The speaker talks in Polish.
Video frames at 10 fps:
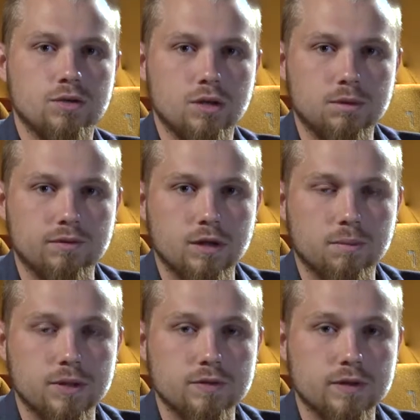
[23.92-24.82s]
dobry, witam
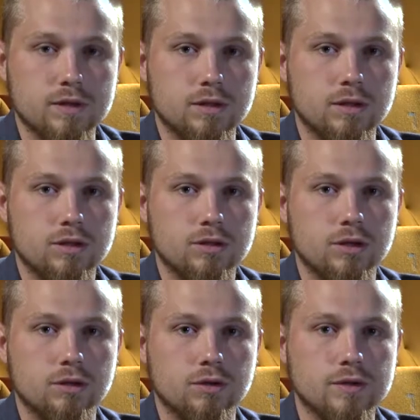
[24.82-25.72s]
Państwa
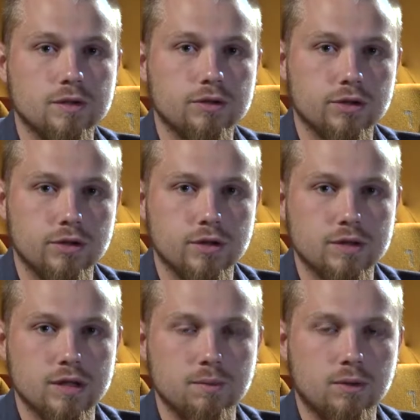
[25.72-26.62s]
serdecznie. To jest
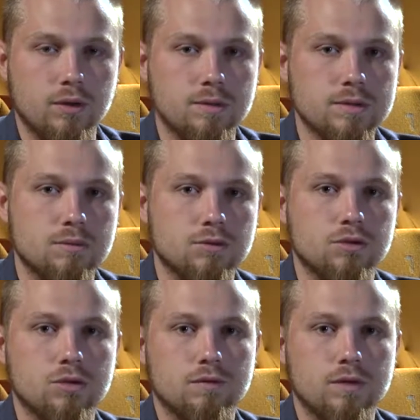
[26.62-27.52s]
Szczecinecki Program
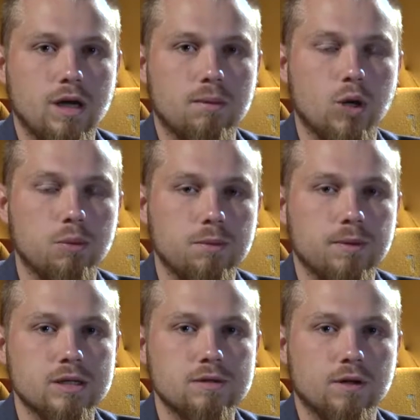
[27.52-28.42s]
Samorządowy, a moim
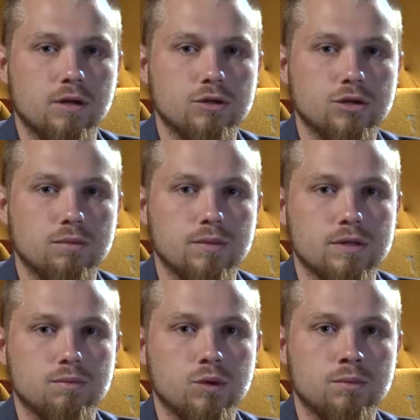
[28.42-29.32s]
Państwa gościem
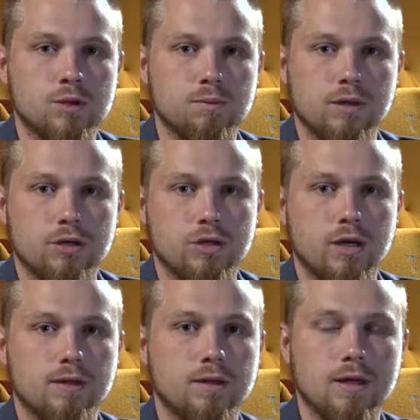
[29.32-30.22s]
jest burmistrz pan Jerzy
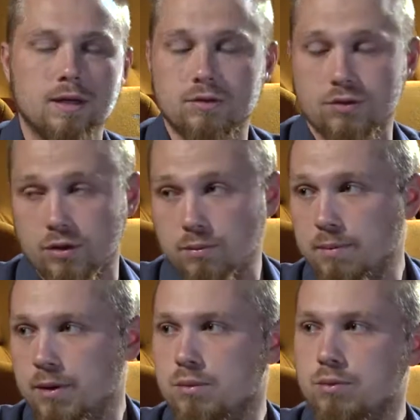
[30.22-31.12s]
Harti Douglas. Dzień dobry Panie